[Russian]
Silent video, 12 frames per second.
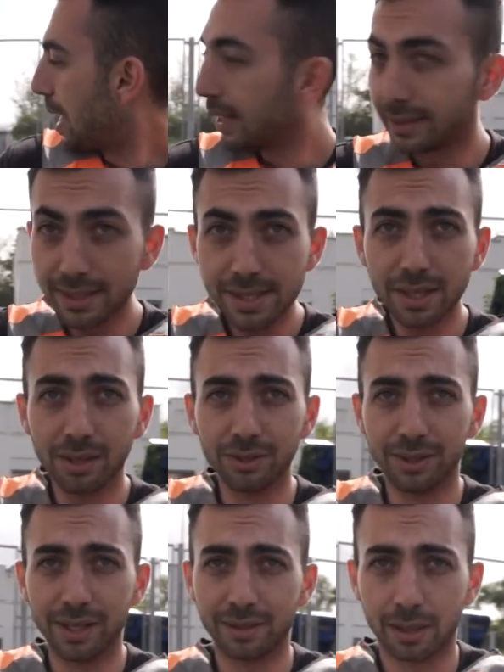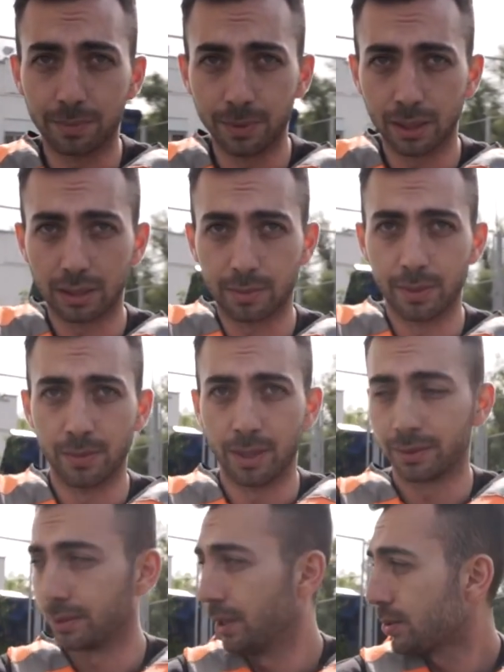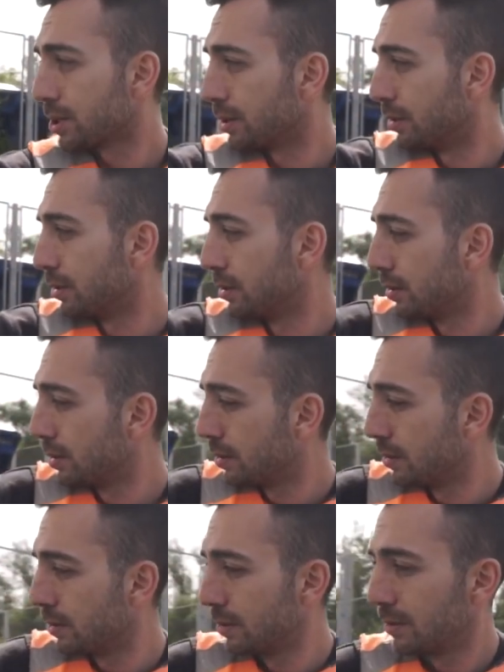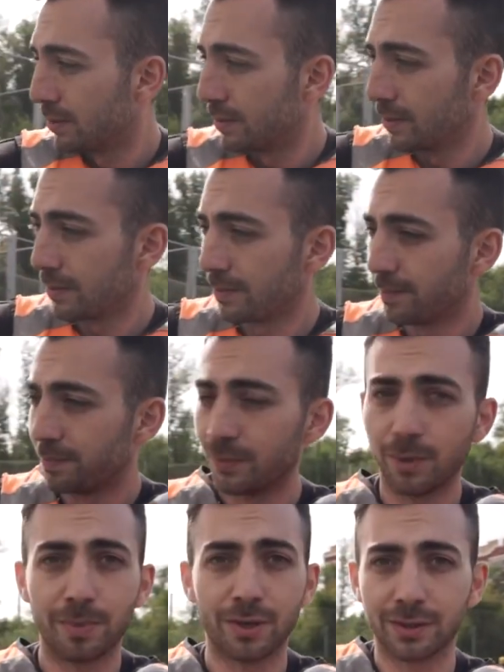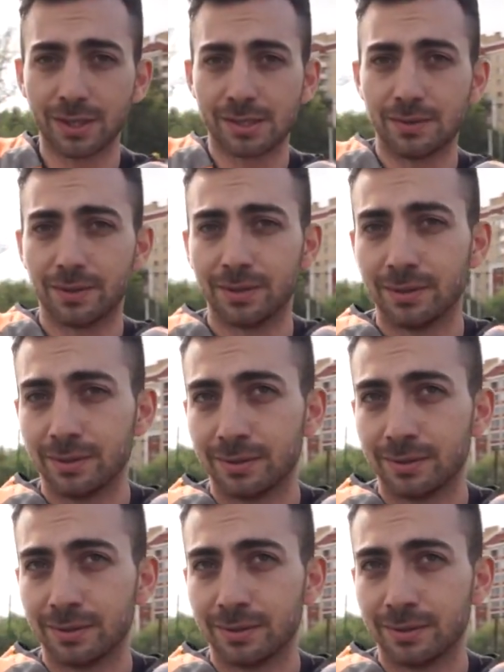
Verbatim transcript: А ты делал, да, я, я так понимаю, это, да, уже? Мой первый раз сегодня.